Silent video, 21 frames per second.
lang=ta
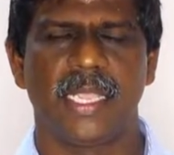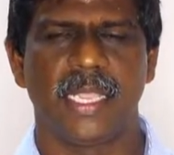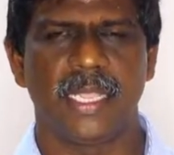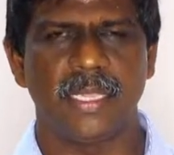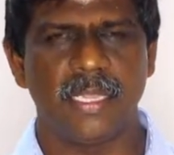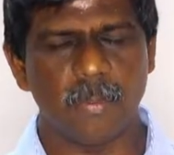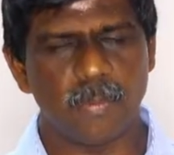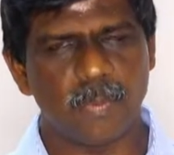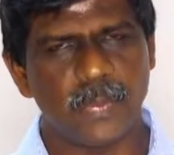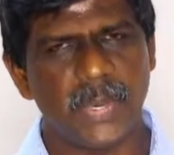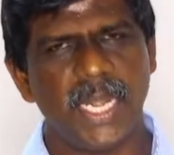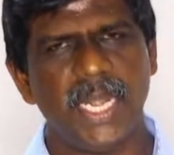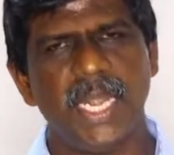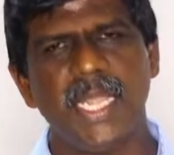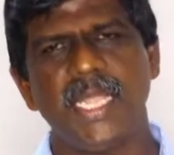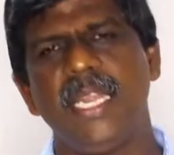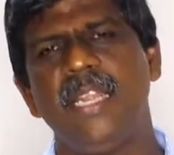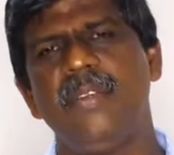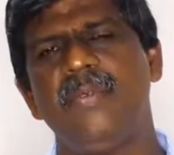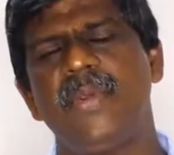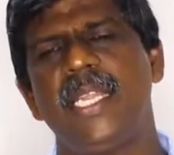இது
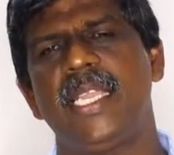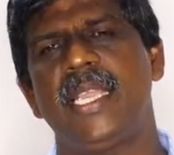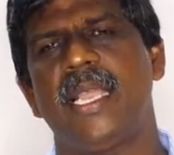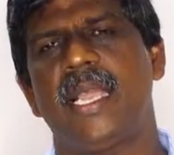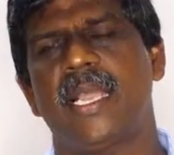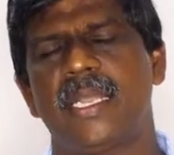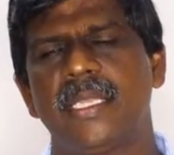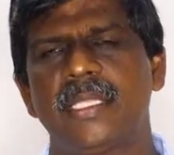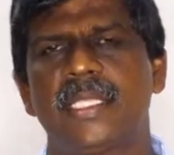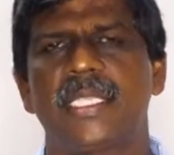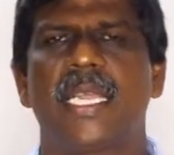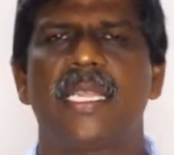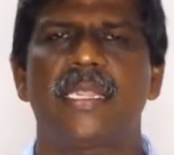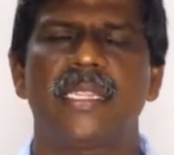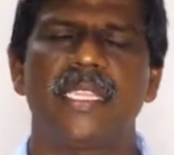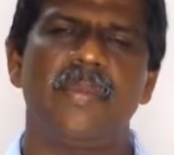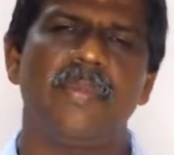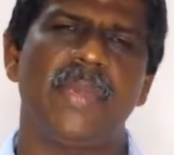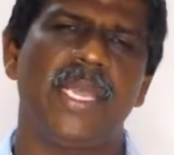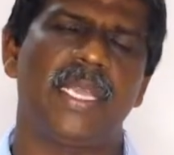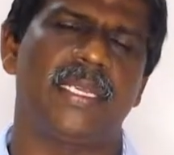பிள்ளைகள் வழியாக
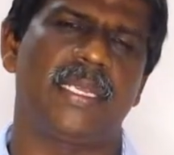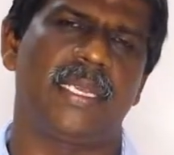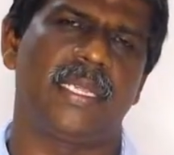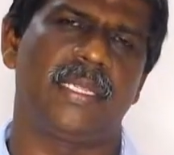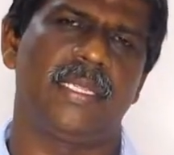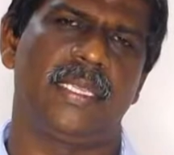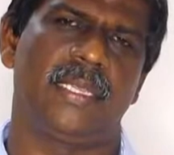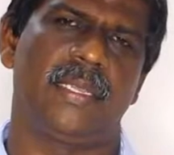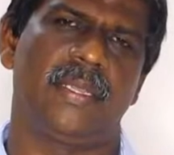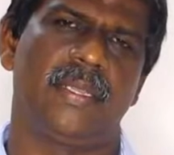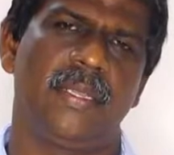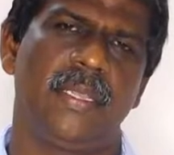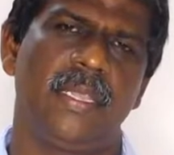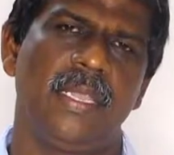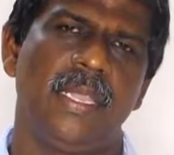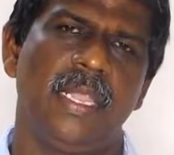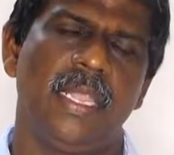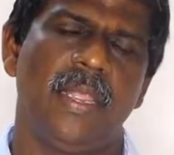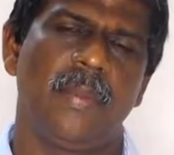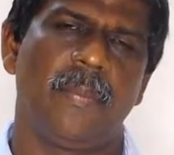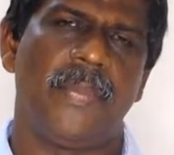சாத்தியமாகிறது
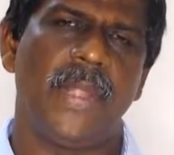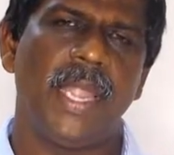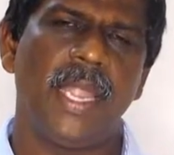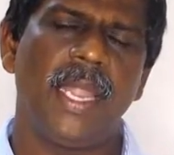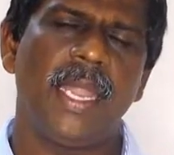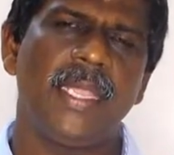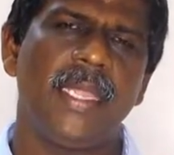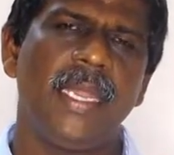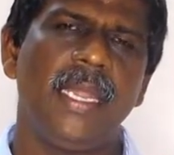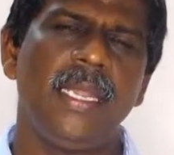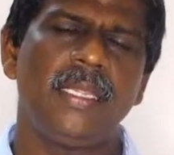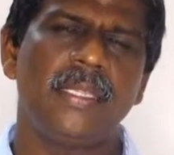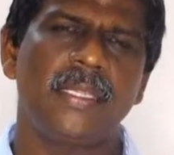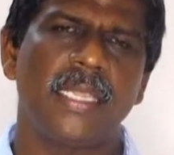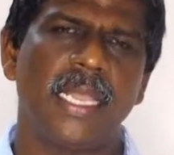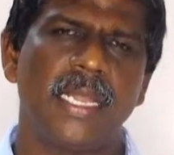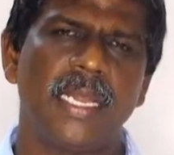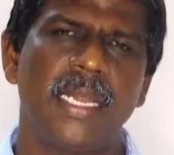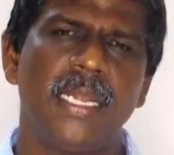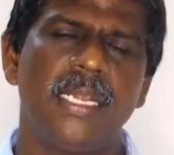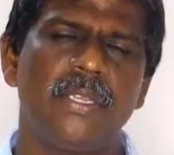பிள்ளைகள்
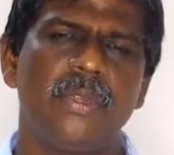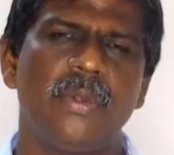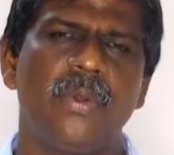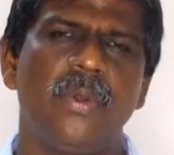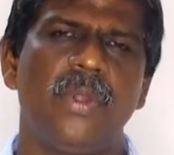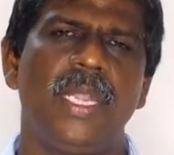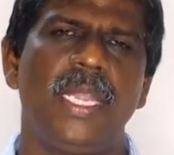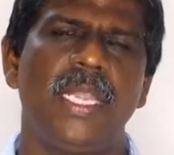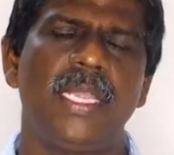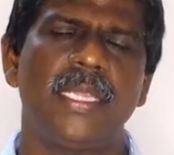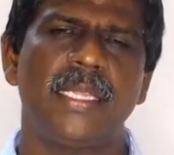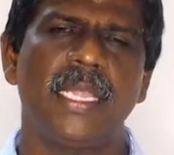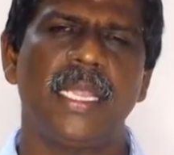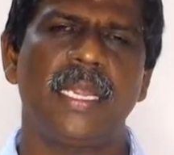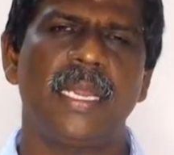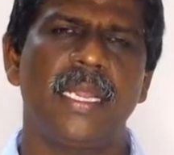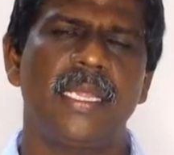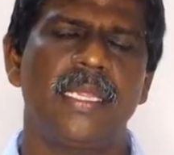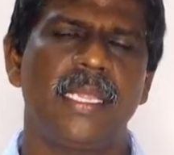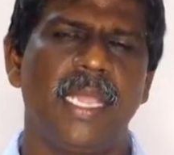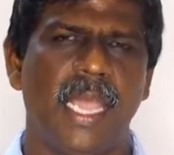தங்களுக்குள்ளே
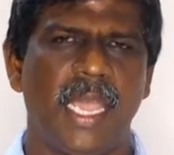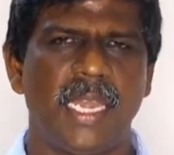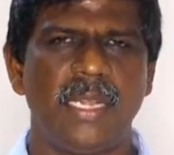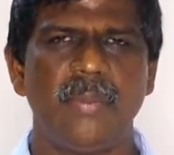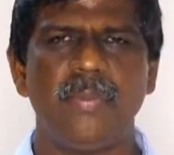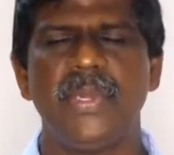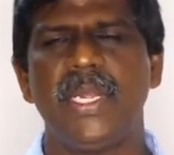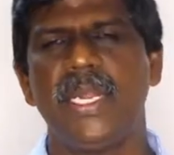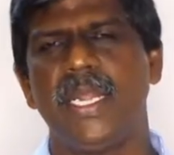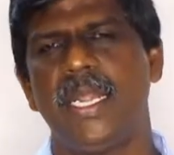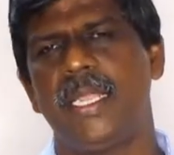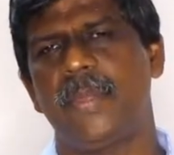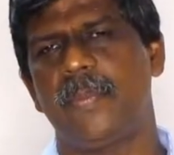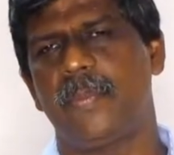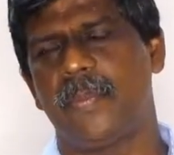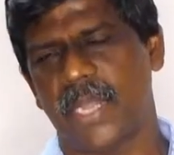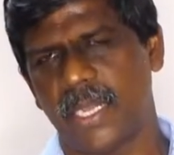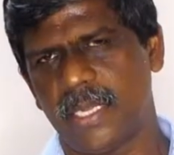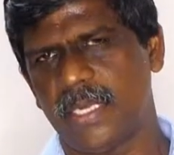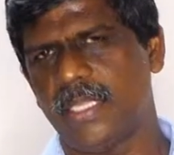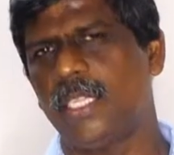தங்களது அன்புகளை
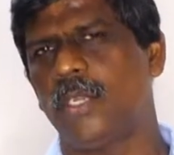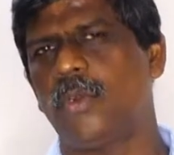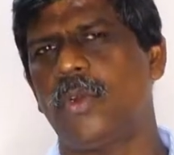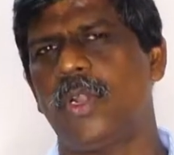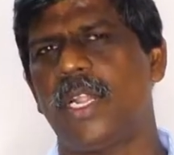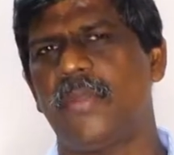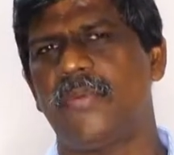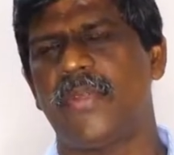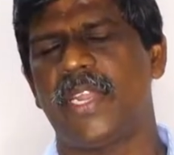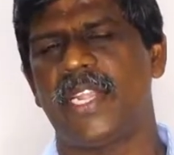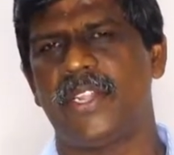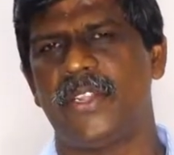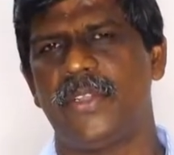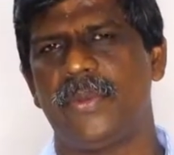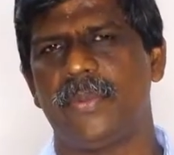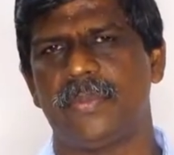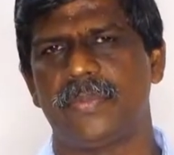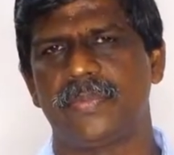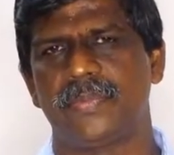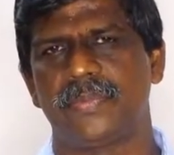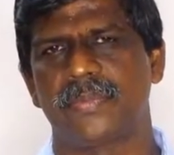பகிர்ந்து கொள்ள
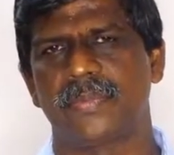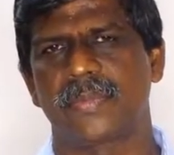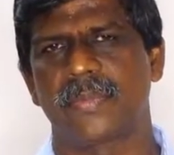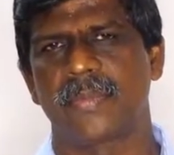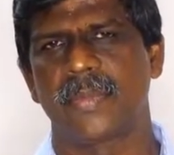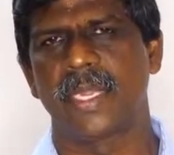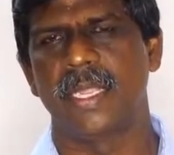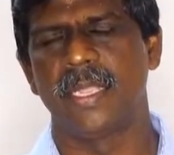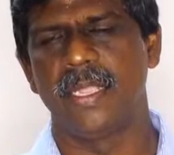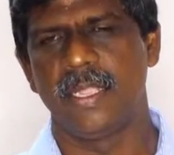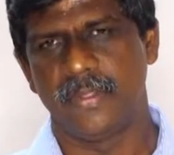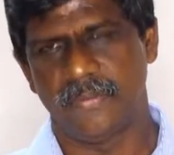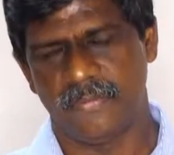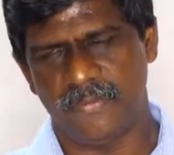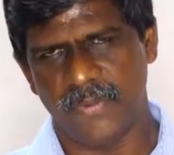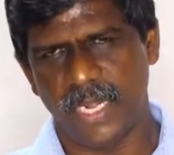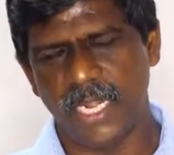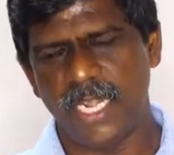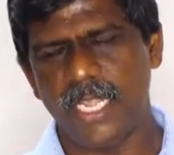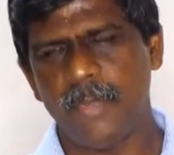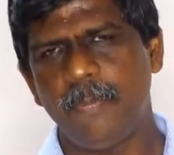வேண்டும்
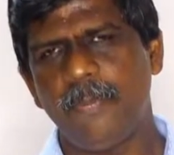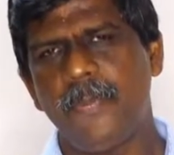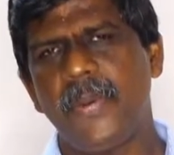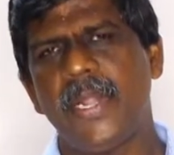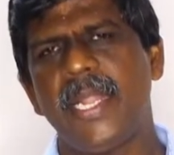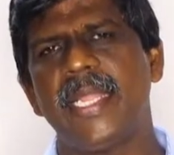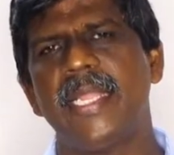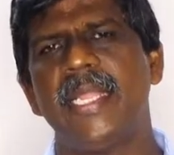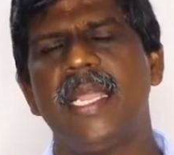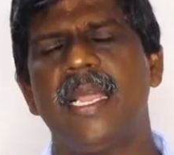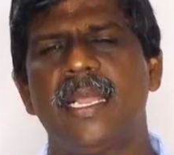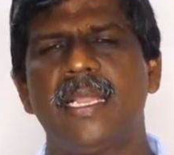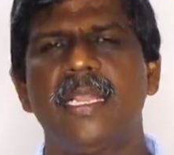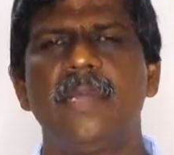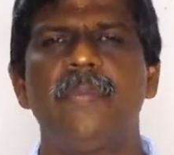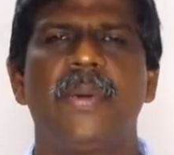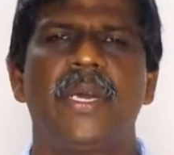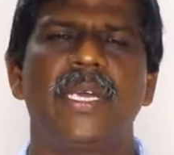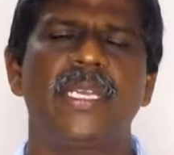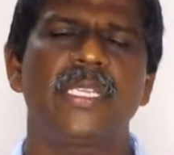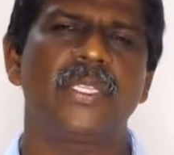வெளிப்படையாக
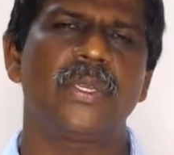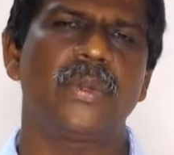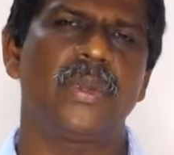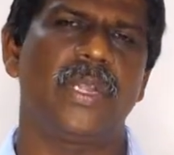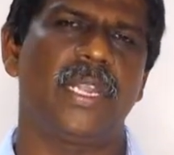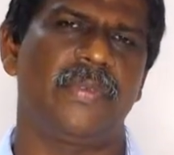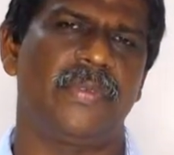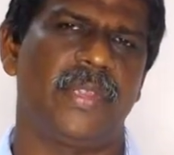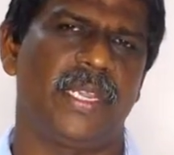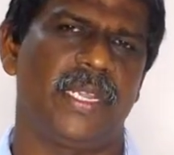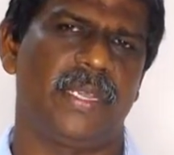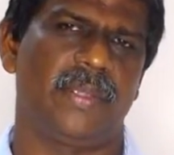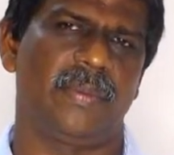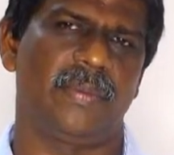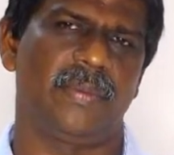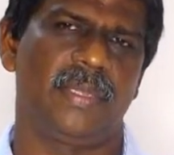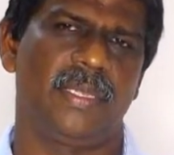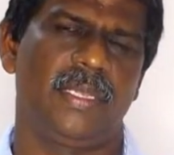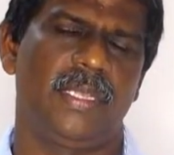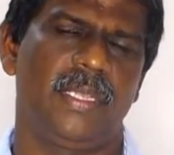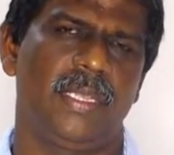பகிர்ந்து கொள்ள வேண்டும்
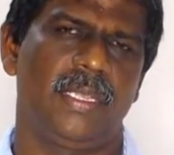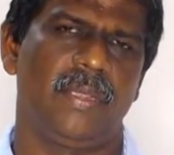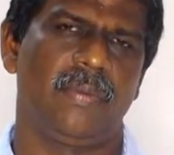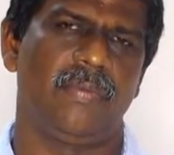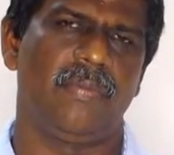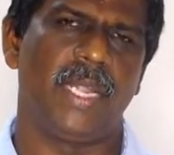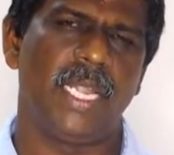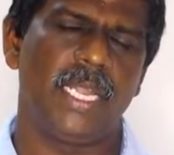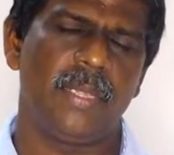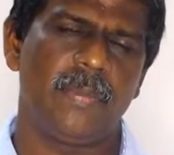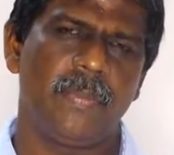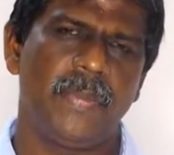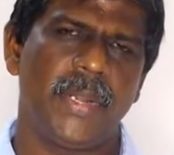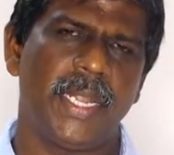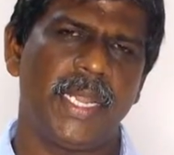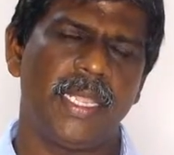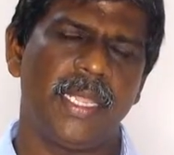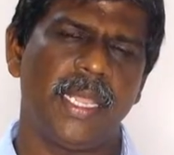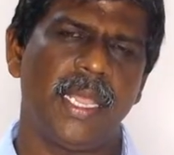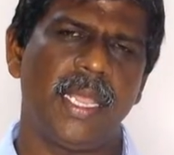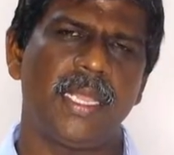
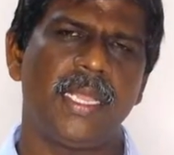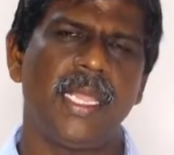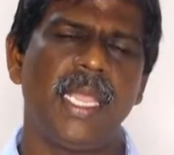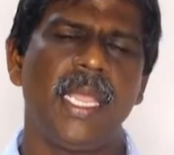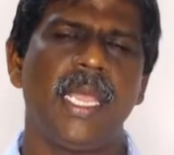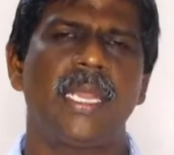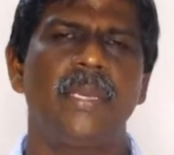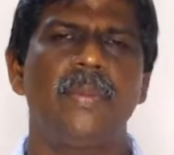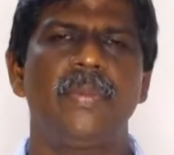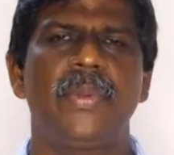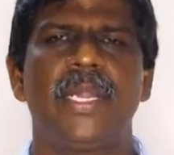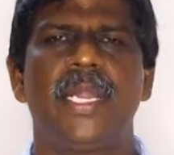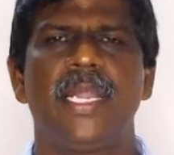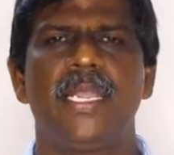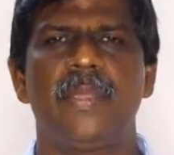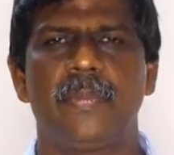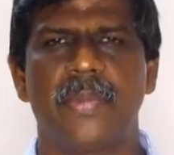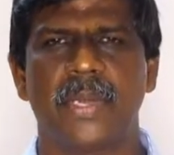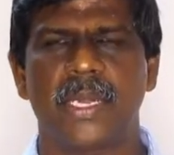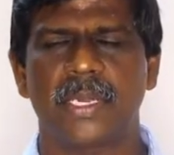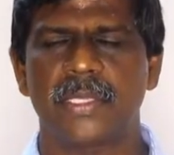வெளிப்படையாக
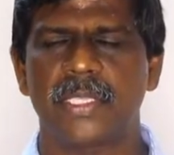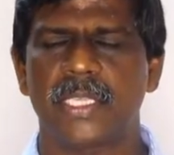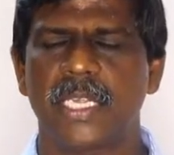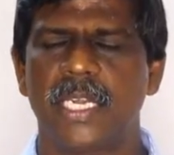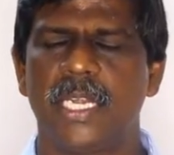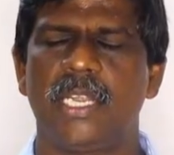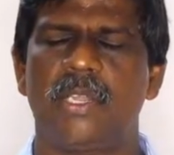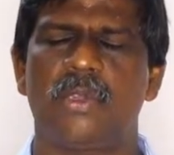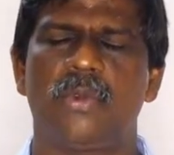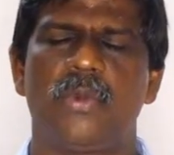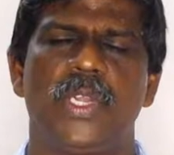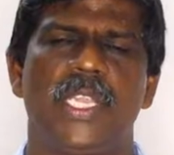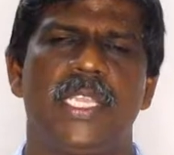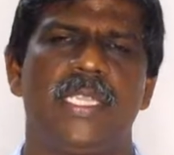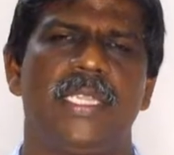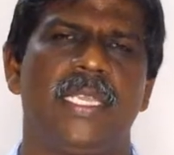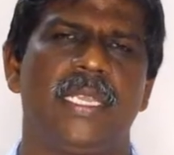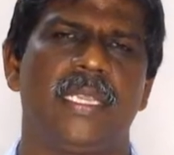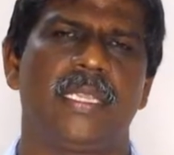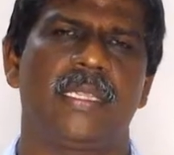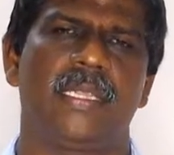அன்புகளை பகிர்ந்து கொள்ளக்கூடிய
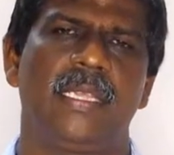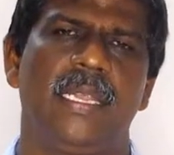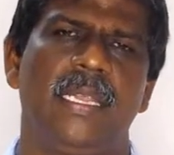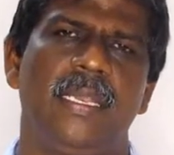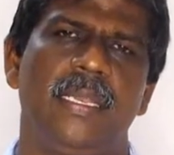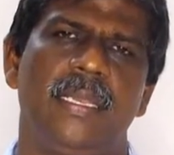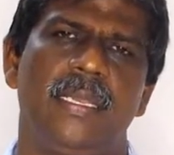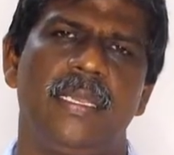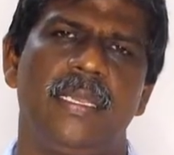நேரத்தில்